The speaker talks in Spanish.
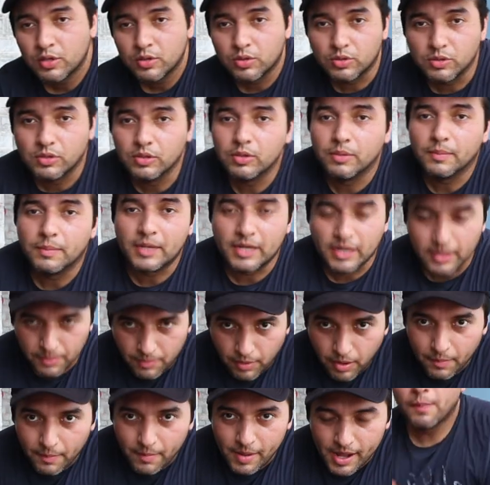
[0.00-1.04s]
tu mini
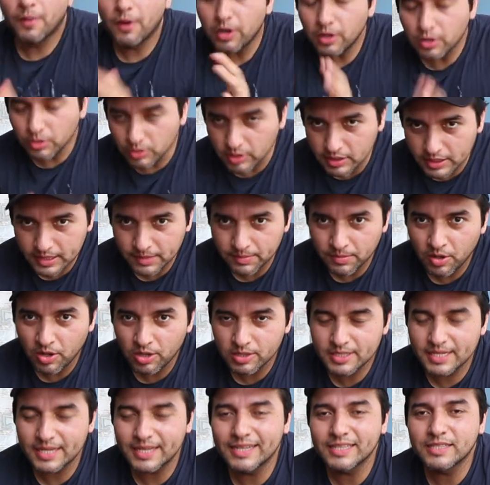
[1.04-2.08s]
bomba. Por
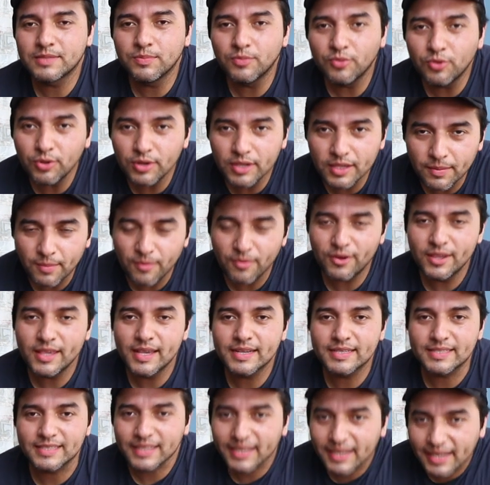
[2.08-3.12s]
último, si eres muy muy
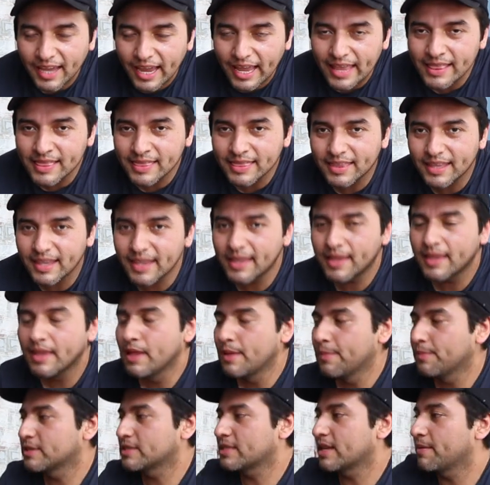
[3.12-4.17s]
exigente,
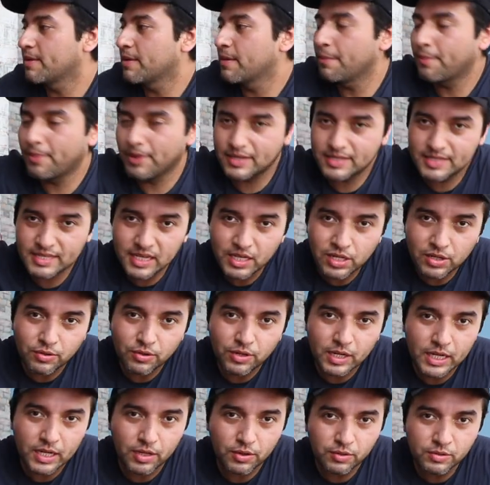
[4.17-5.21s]
pues también puedes
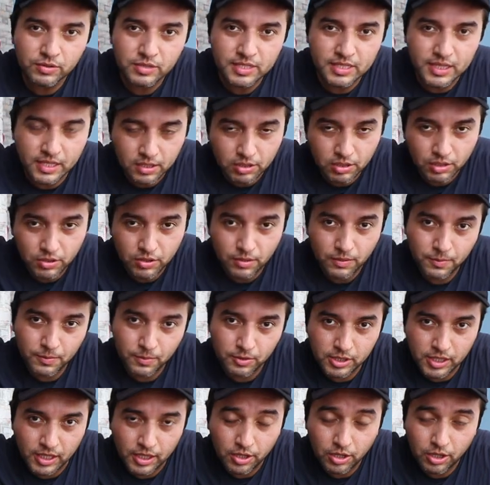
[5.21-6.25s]
incluir un ciclo
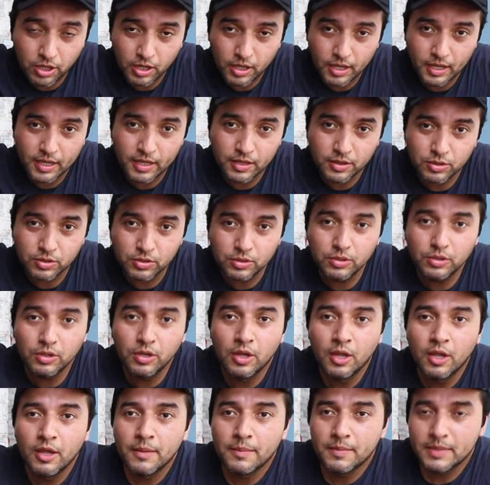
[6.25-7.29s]
computador en tu
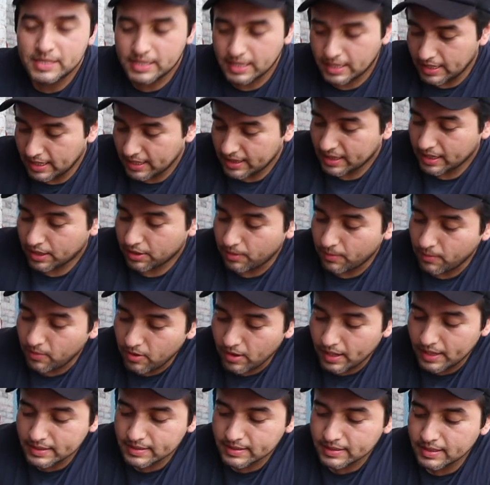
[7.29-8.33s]
bicicleta
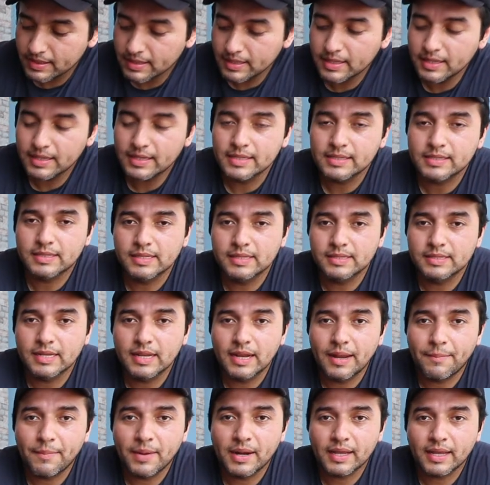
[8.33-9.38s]
como este. Este es de
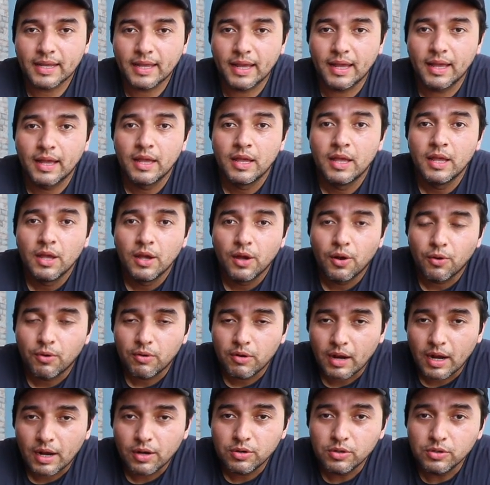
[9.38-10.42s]
la marca
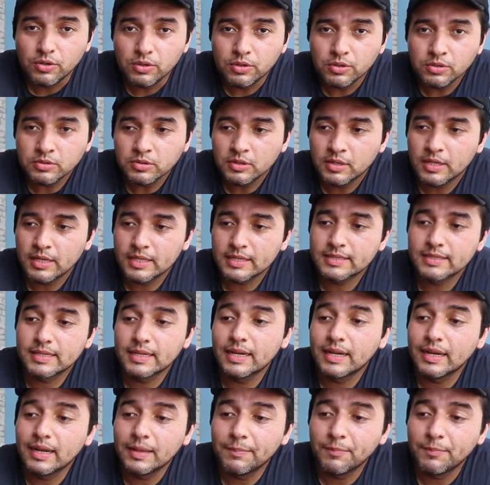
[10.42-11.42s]
Wahoo, es el